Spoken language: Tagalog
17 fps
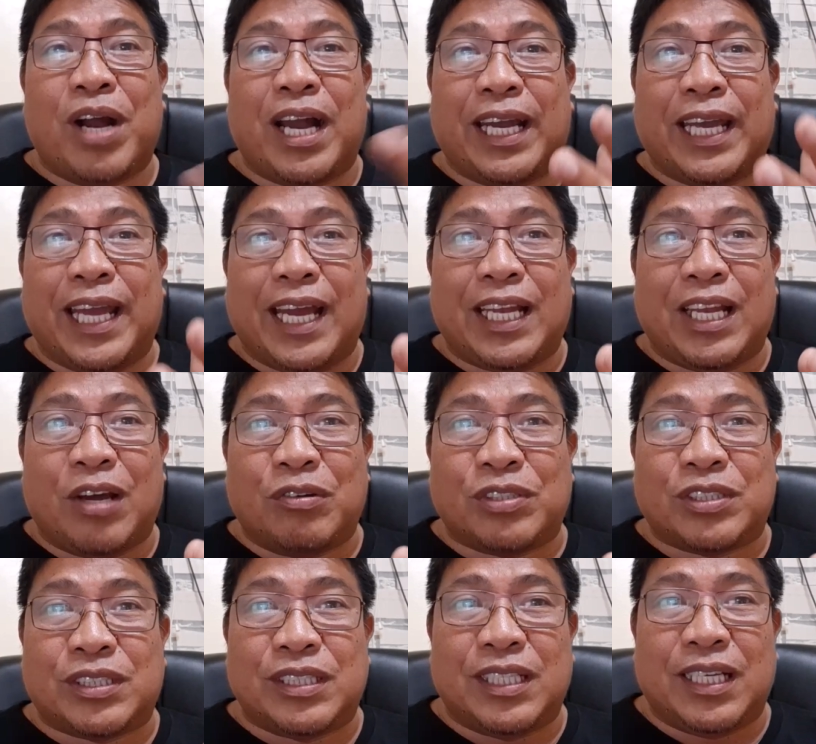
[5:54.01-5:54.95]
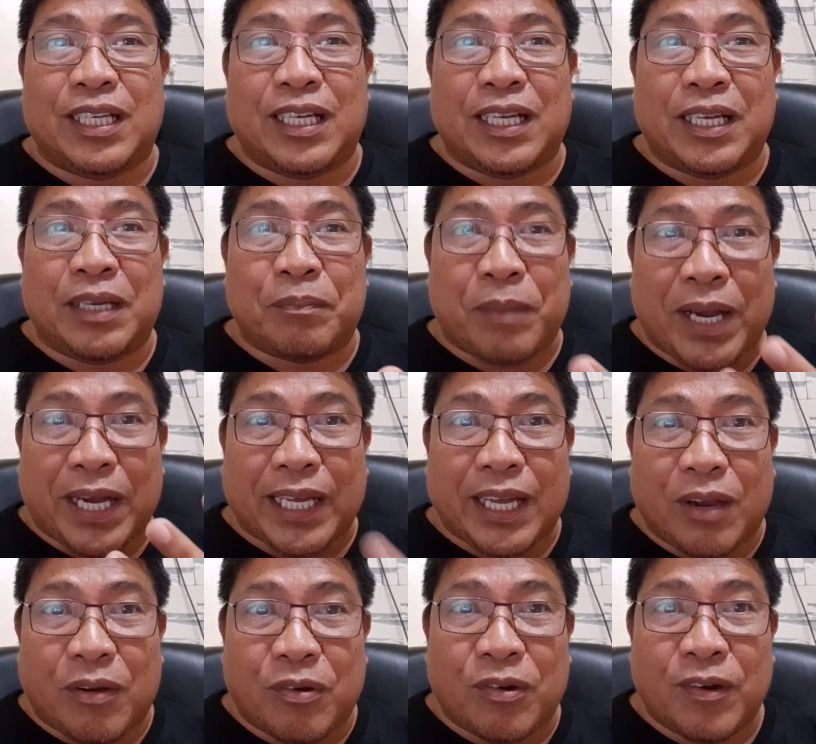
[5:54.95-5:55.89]
nga i-announce ni
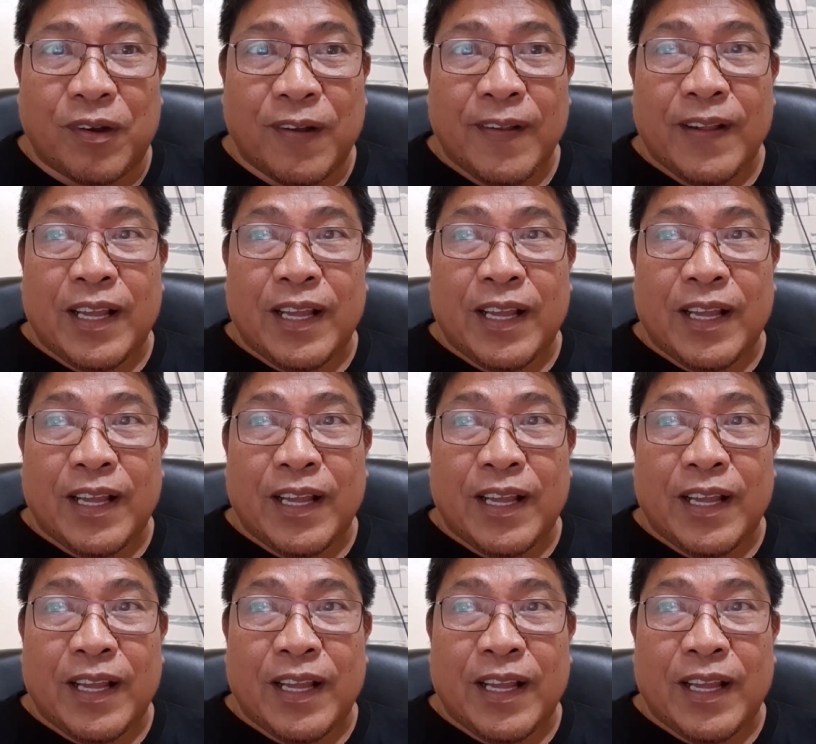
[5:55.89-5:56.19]
Pacquiao